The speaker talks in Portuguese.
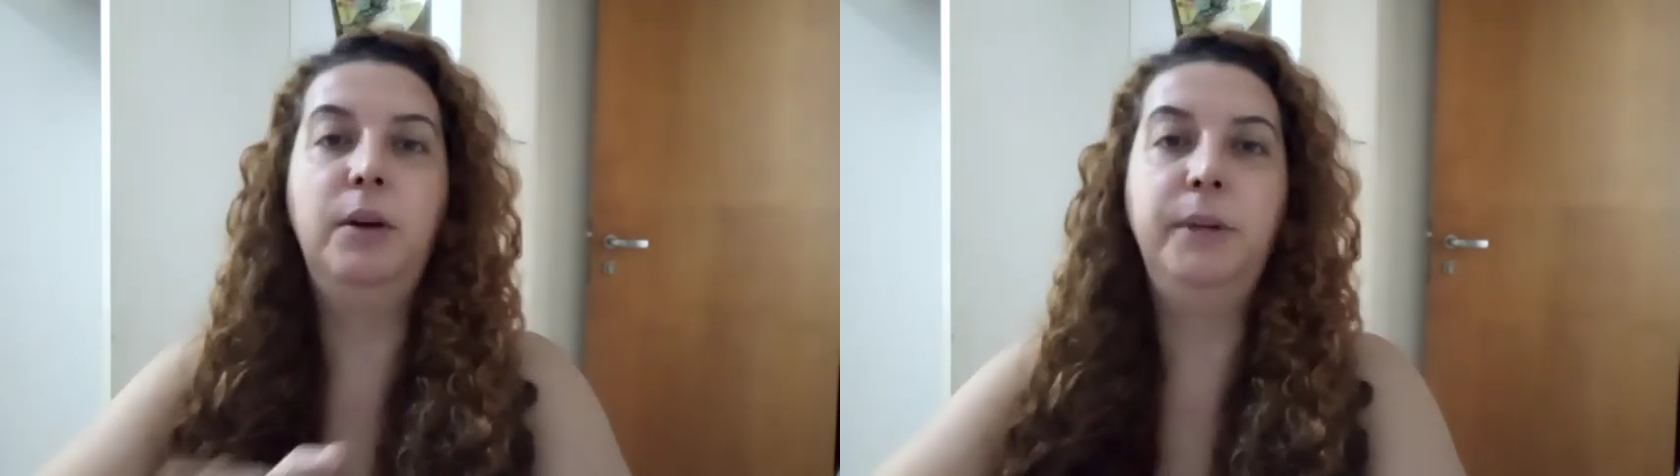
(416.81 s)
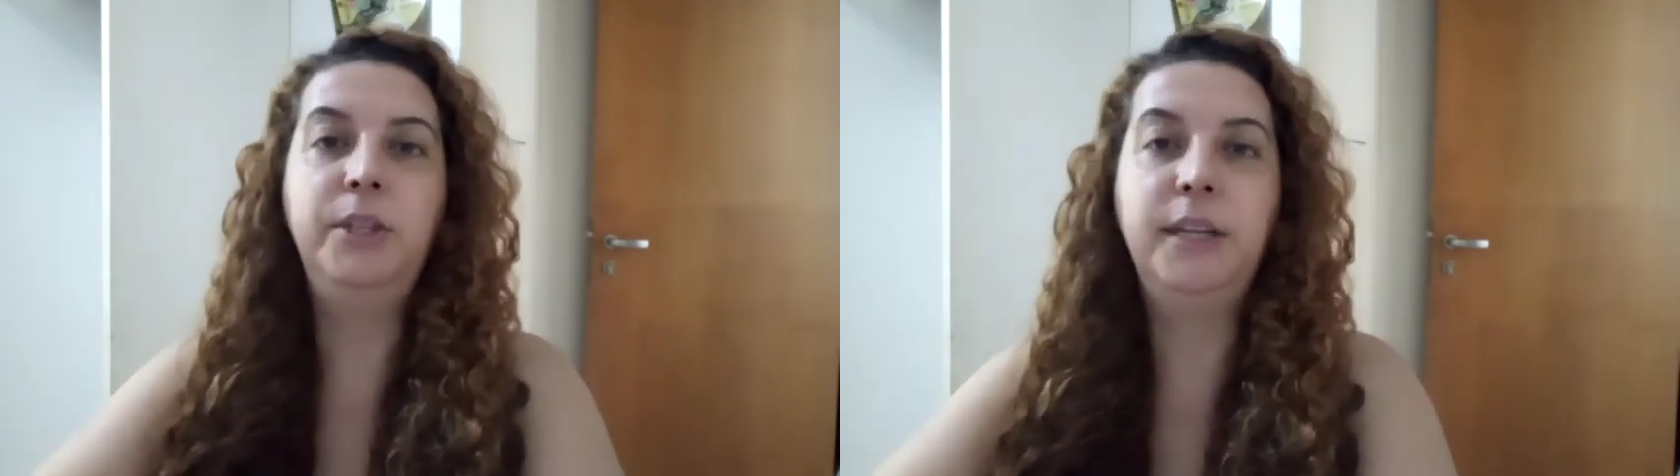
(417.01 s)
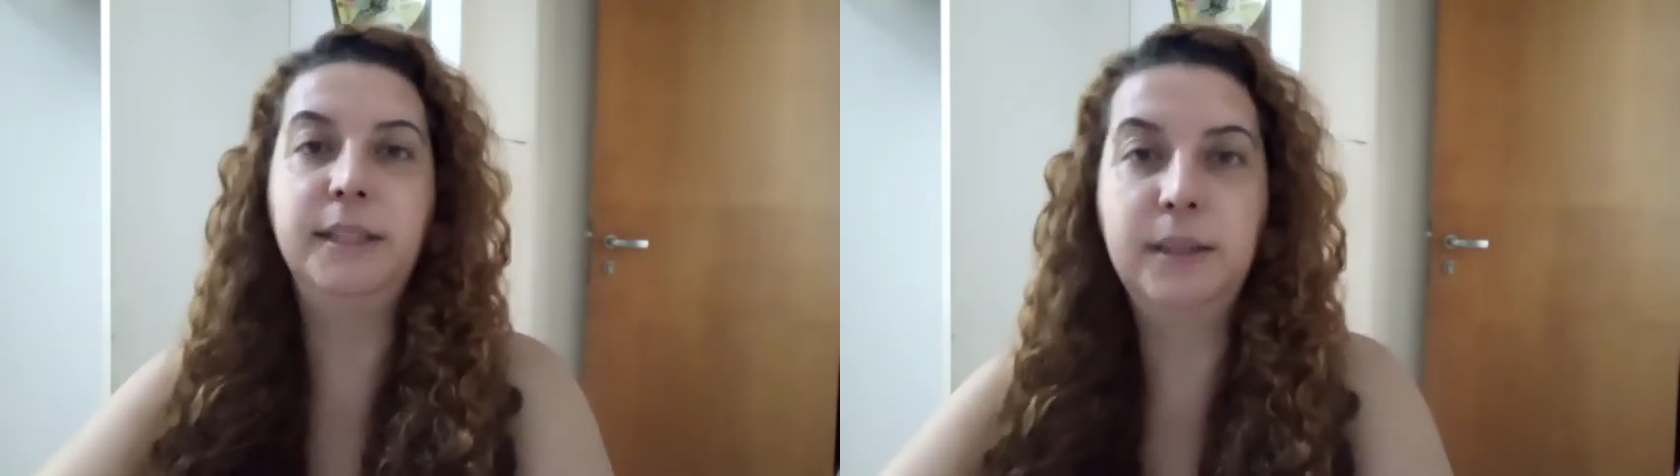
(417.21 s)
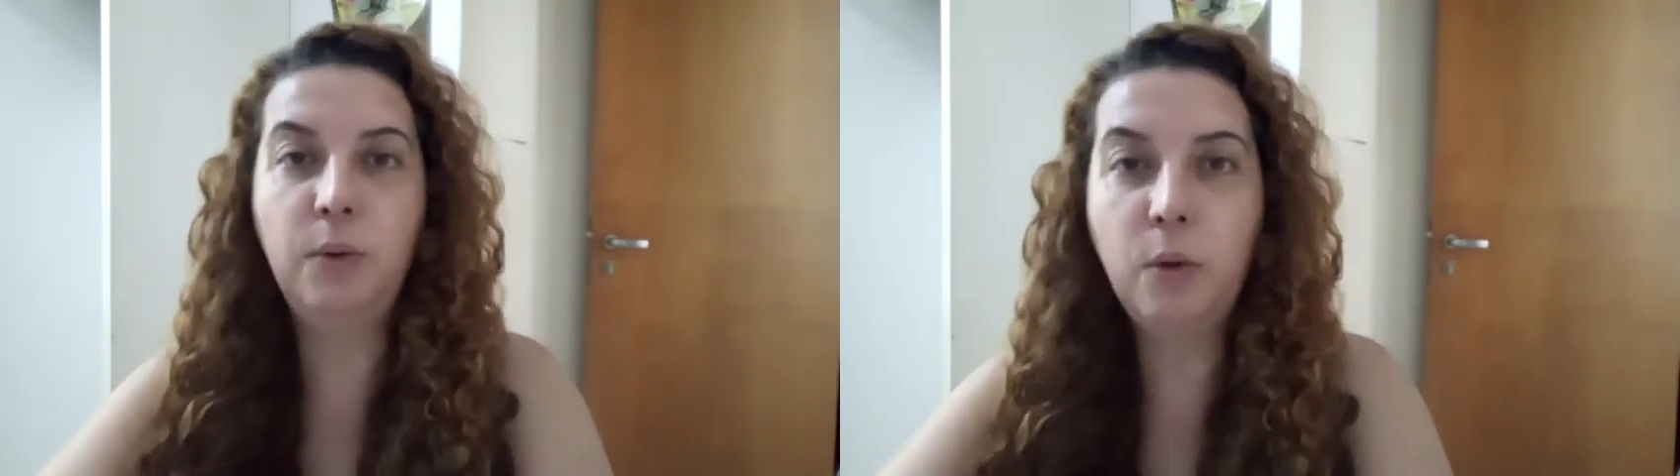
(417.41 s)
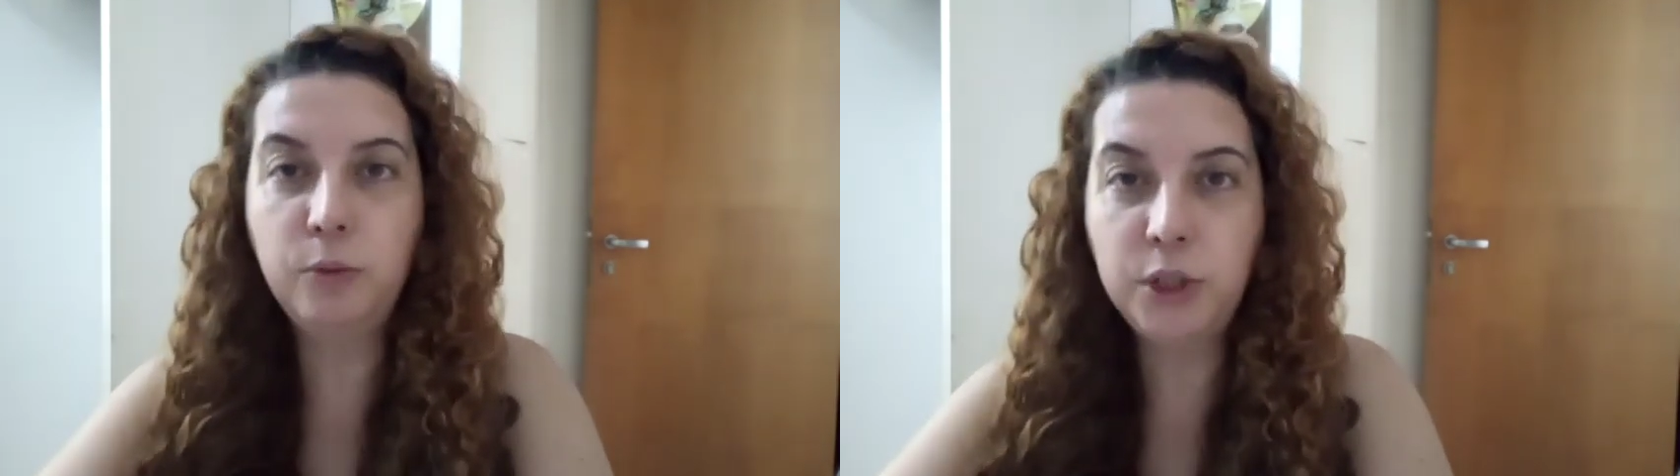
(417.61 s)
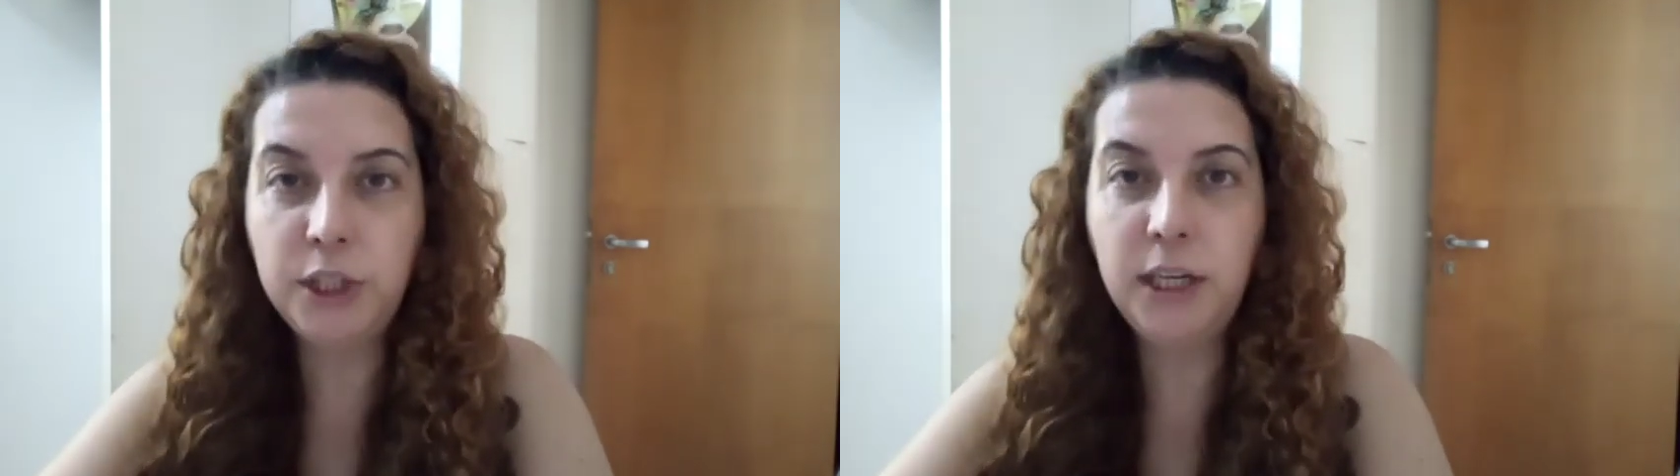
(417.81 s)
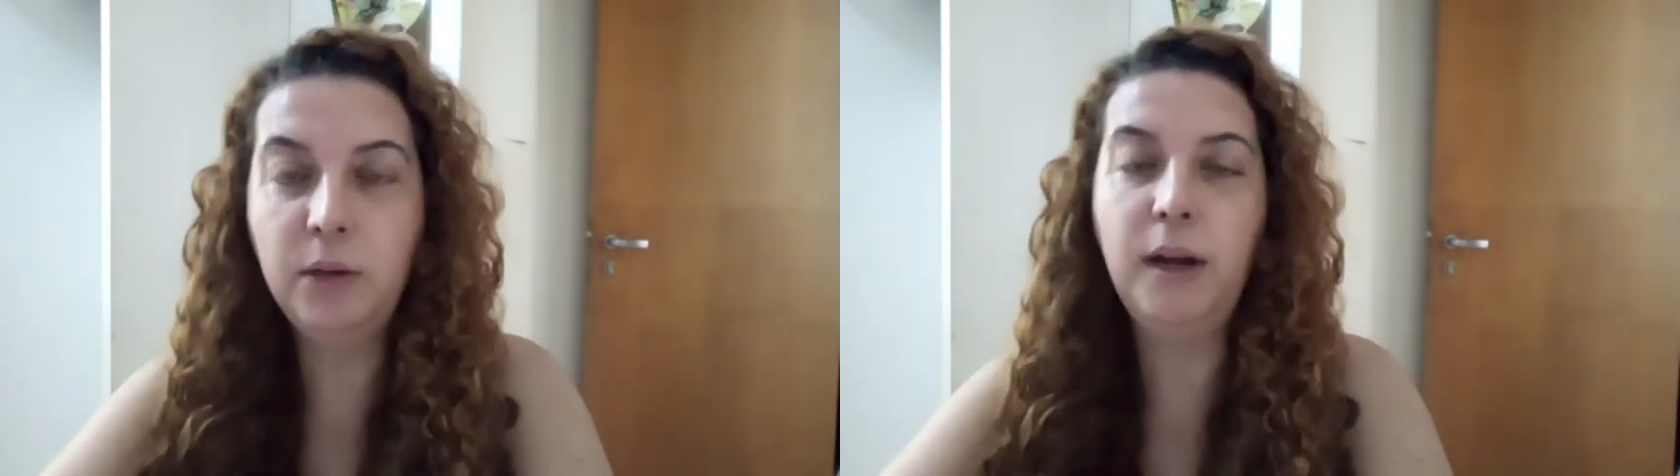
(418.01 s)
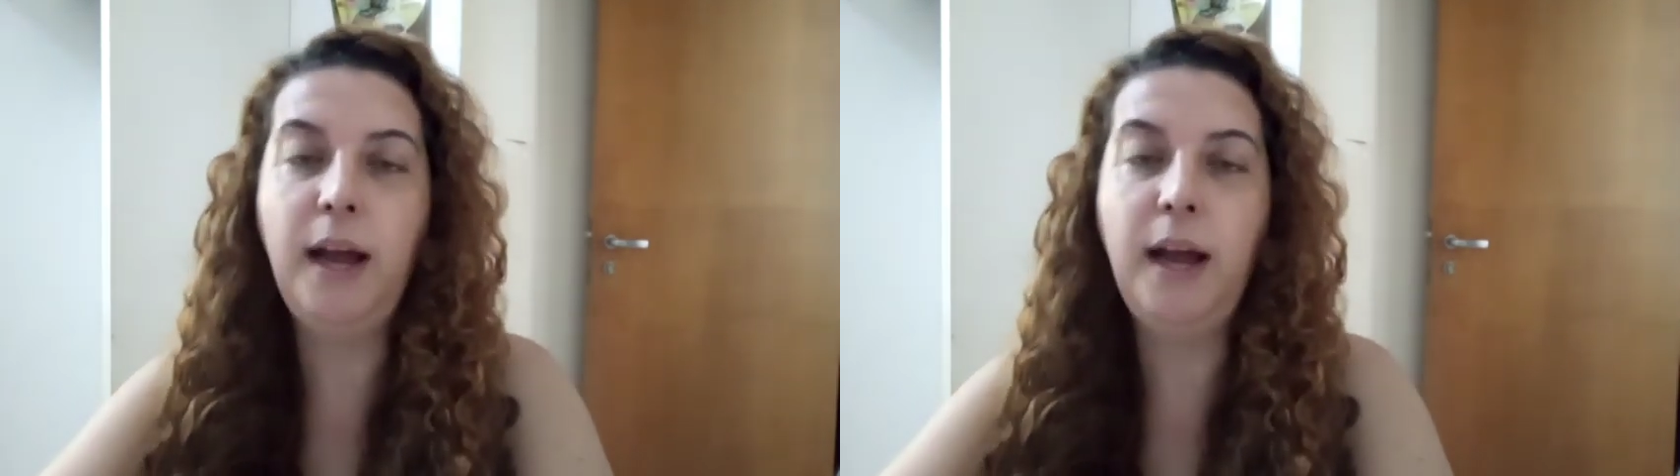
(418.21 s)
uma medicação contínua.